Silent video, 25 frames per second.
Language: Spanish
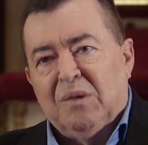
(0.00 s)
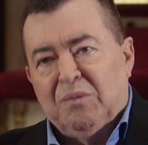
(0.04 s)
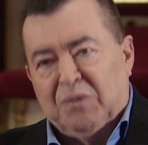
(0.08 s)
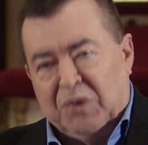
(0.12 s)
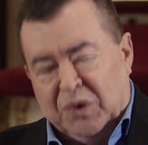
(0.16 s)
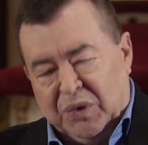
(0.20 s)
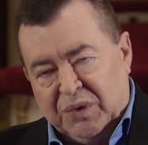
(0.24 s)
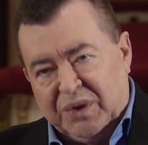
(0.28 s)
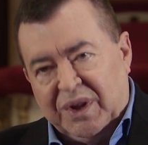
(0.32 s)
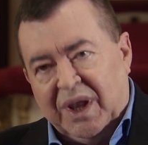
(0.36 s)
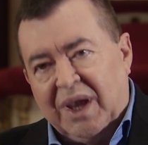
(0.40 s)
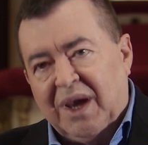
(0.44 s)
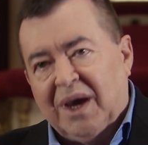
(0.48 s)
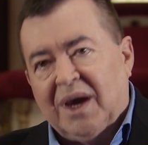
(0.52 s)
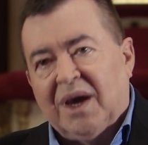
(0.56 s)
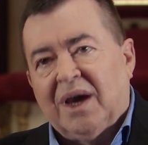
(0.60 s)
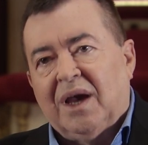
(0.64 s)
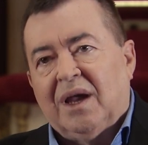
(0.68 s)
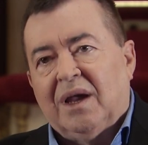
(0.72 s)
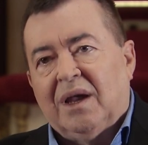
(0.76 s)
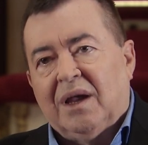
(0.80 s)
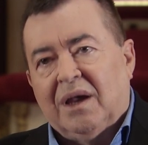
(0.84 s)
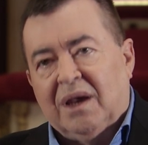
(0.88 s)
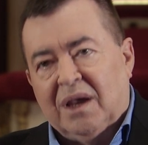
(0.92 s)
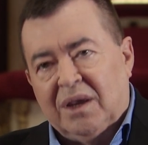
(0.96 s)

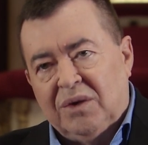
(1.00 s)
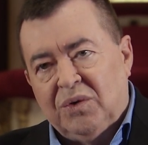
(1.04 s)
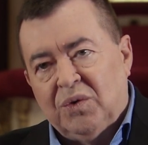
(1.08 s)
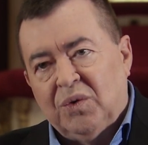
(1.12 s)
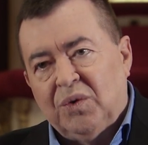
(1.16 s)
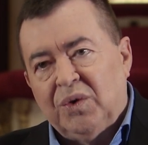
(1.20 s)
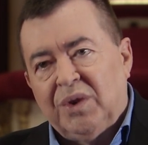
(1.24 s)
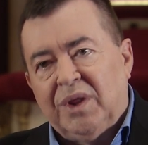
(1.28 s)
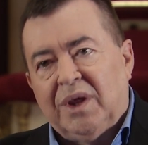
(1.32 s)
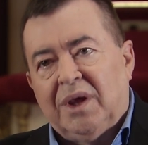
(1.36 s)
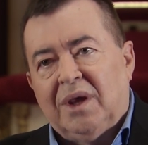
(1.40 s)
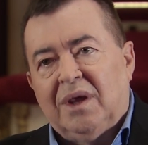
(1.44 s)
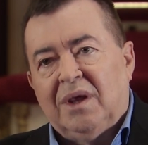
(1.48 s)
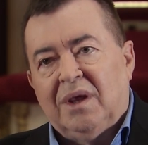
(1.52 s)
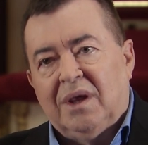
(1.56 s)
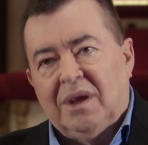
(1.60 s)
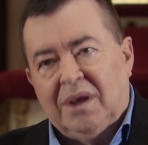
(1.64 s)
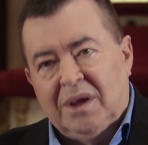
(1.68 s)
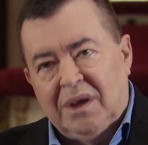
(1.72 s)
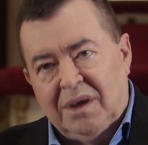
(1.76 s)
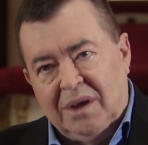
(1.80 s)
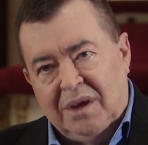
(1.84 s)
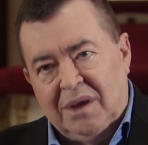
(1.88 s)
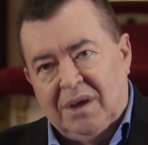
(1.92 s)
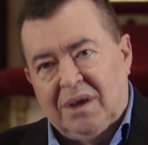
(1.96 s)
proteja, ayude
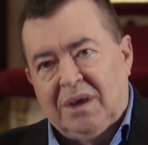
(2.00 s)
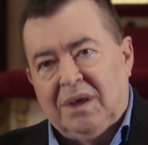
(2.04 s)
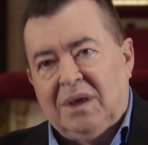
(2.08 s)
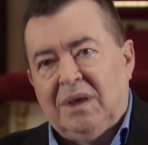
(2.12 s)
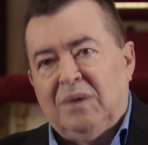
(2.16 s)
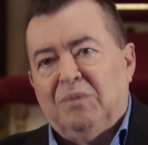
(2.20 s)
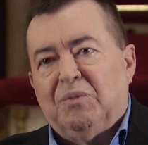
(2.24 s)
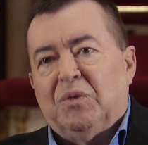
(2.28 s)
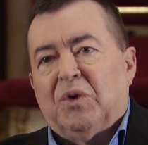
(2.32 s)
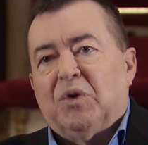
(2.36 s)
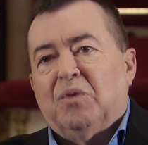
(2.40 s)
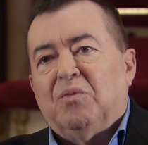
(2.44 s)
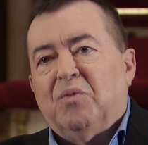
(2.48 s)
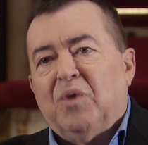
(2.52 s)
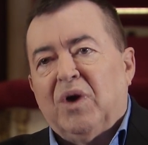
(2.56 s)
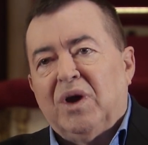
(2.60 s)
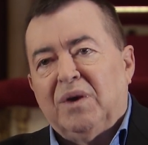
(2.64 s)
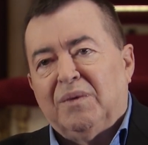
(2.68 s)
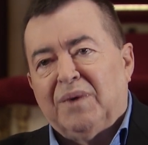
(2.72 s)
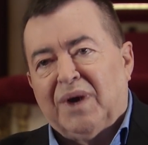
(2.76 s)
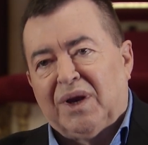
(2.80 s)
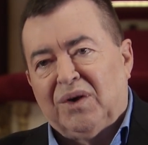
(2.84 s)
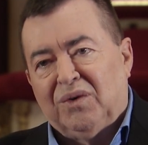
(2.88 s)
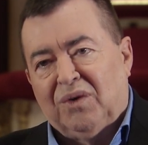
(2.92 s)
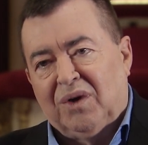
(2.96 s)
y,
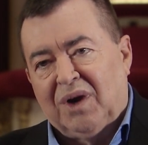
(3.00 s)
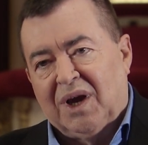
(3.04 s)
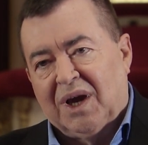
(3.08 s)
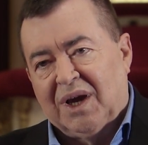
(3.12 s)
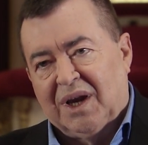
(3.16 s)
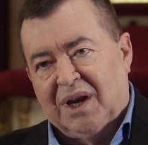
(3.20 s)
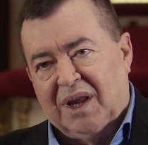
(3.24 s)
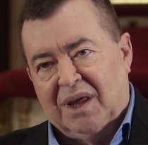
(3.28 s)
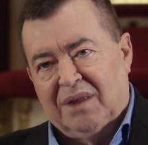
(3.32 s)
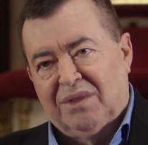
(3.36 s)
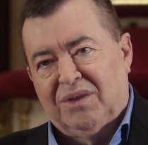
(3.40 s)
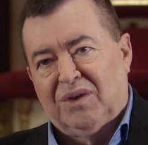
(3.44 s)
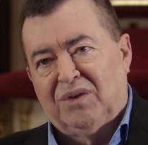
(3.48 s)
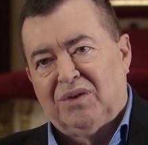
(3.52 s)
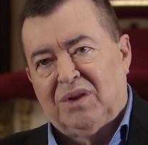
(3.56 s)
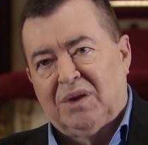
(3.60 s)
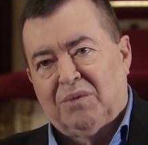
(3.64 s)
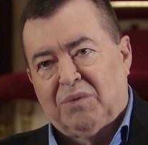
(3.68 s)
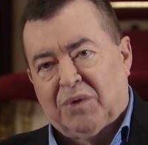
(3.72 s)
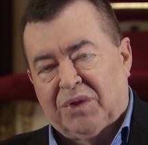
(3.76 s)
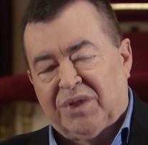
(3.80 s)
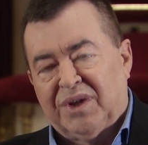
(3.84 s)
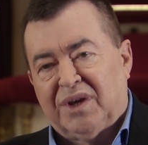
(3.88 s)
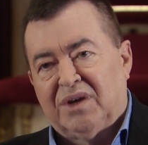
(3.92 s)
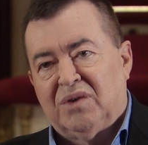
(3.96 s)
promueva ¿no? la creación de
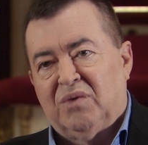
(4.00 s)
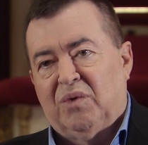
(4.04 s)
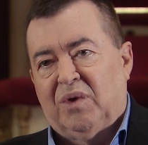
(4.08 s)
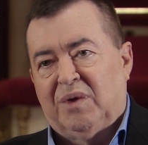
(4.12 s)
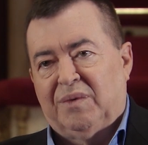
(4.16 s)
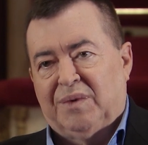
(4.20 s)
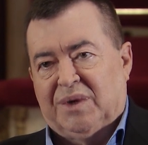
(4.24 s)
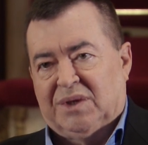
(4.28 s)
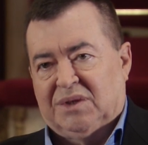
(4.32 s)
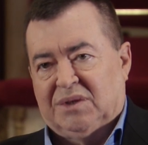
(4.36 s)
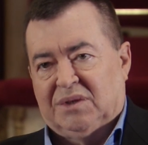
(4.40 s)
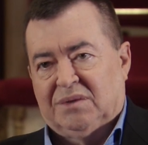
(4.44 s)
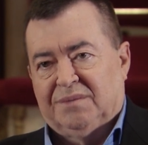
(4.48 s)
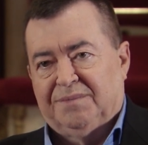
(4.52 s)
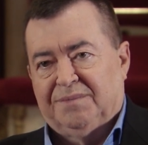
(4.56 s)
voces nuevas.